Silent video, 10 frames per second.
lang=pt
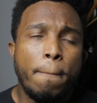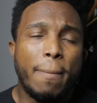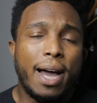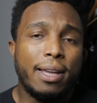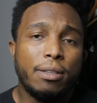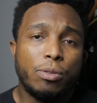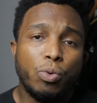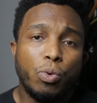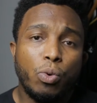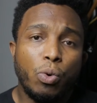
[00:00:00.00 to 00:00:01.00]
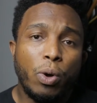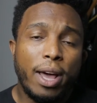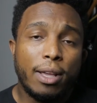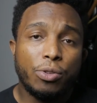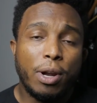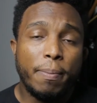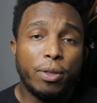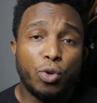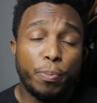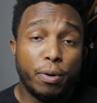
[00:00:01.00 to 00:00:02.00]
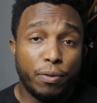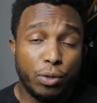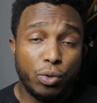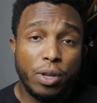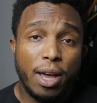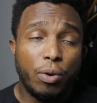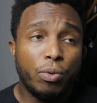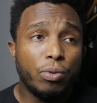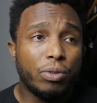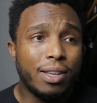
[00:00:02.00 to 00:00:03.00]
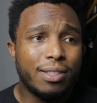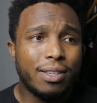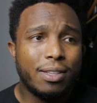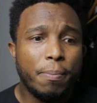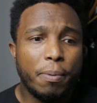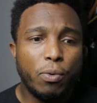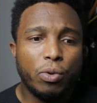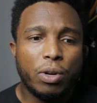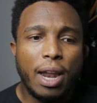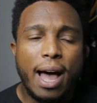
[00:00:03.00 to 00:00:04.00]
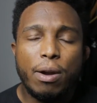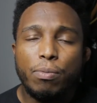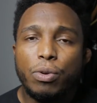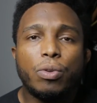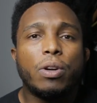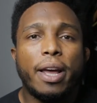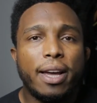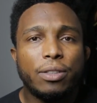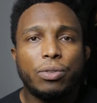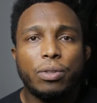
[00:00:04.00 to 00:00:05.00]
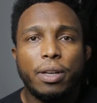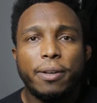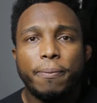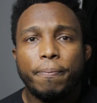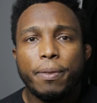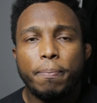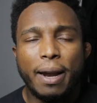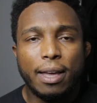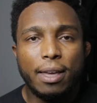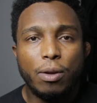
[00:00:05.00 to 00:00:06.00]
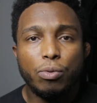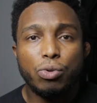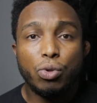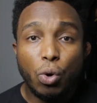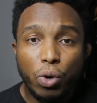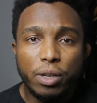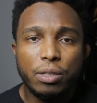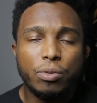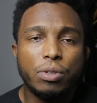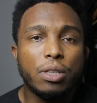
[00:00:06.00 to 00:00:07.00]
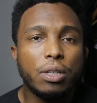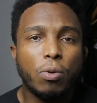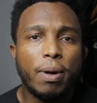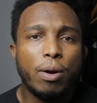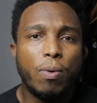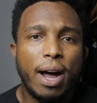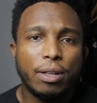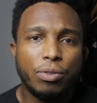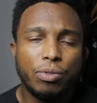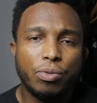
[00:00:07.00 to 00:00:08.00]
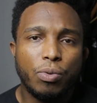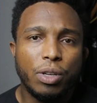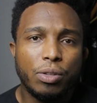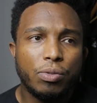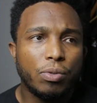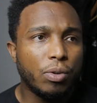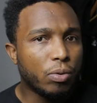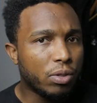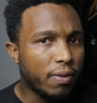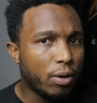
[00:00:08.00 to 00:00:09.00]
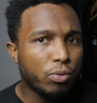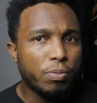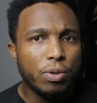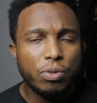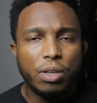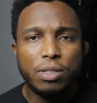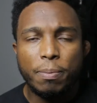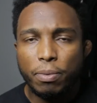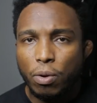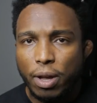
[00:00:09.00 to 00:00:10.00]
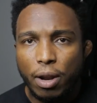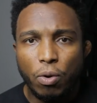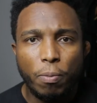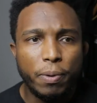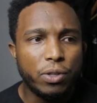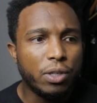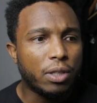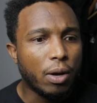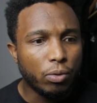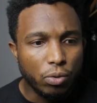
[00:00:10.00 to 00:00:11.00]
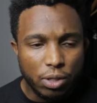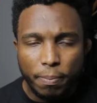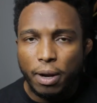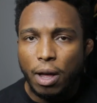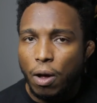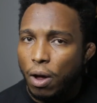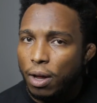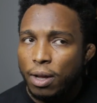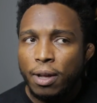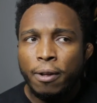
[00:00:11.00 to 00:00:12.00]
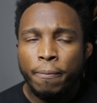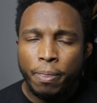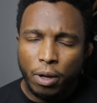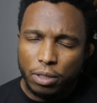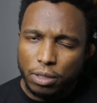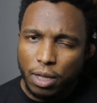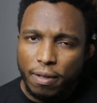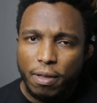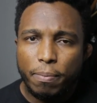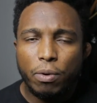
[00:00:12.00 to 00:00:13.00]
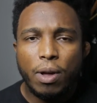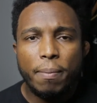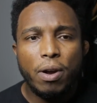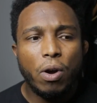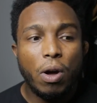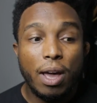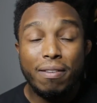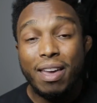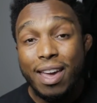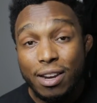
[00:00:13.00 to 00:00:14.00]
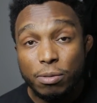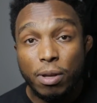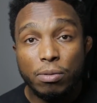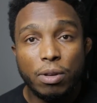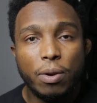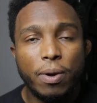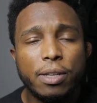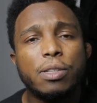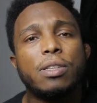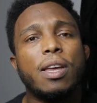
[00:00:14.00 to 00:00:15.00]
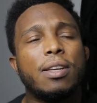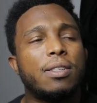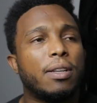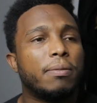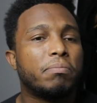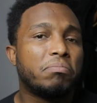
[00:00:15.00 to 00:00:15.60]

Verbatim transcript: Mas o relacionamento de professor e aluno tem que ser sempre muito claro, muito honesto, né? Para que os dois não se sintam magoados com isso. Inclusive alunos meus que sempre estão querendo competir e tal, tô sempre lá, ó. Acho que você deve ir para um lugar melhor. Aí eles mesmos criam resistência, né?